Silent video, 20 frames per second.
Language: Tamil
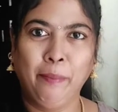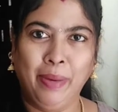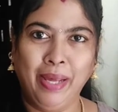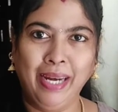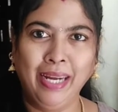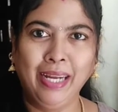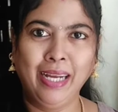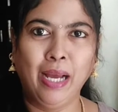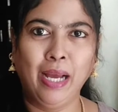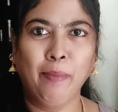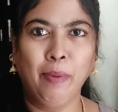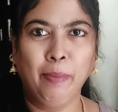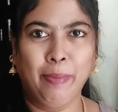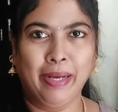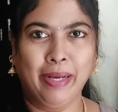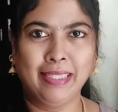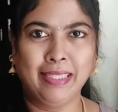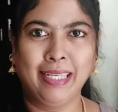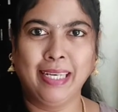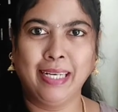மறக்காமல்
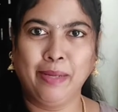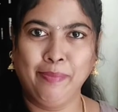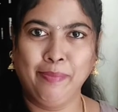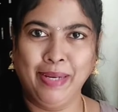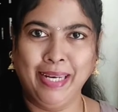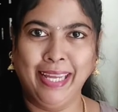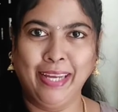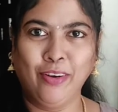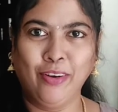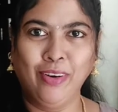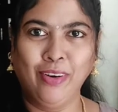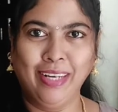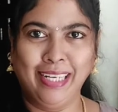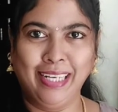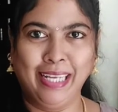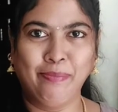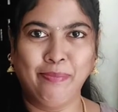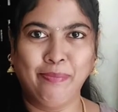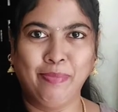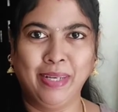பக்கத்தில் இருக்க பெல் ஐக்கானை
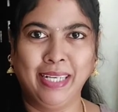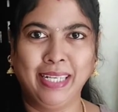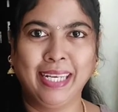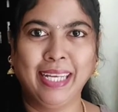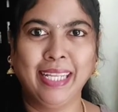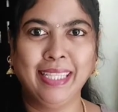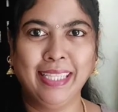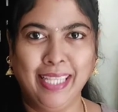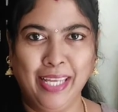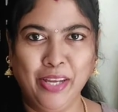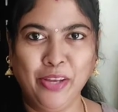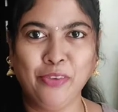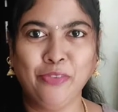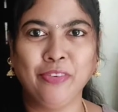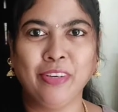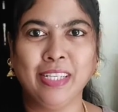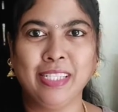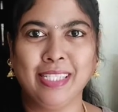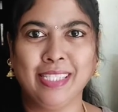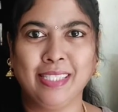கிளிக் பண்ணுங்கள் தேங்க்யூ
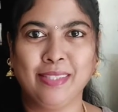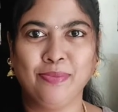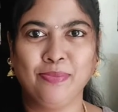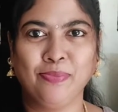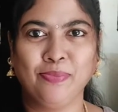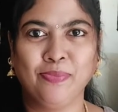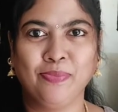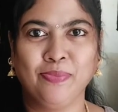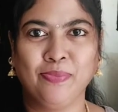ஃப்ரெண்ட்ஸ்